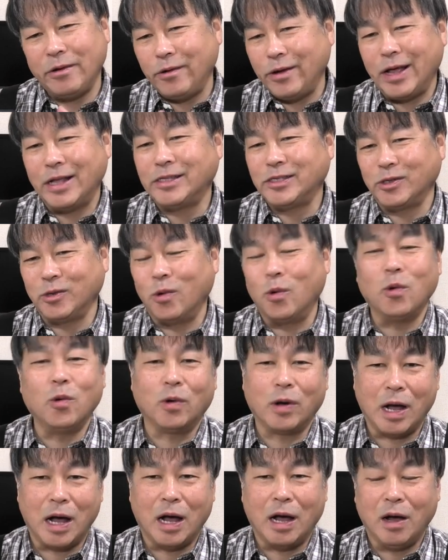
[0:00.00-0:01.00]
のやつの
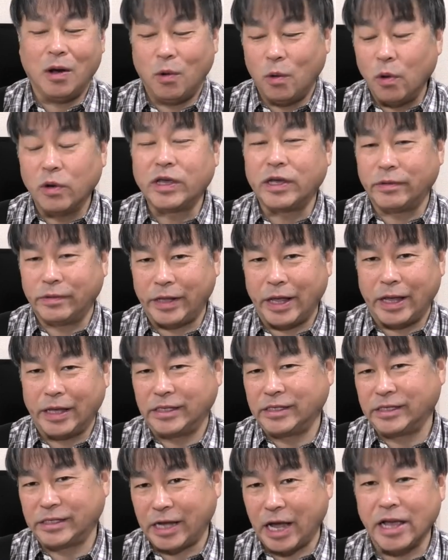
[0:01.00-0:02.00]
方が大きくて
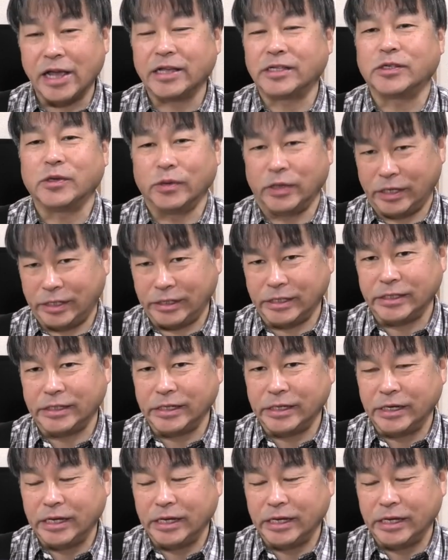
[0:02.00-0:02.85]
使いやすそうです、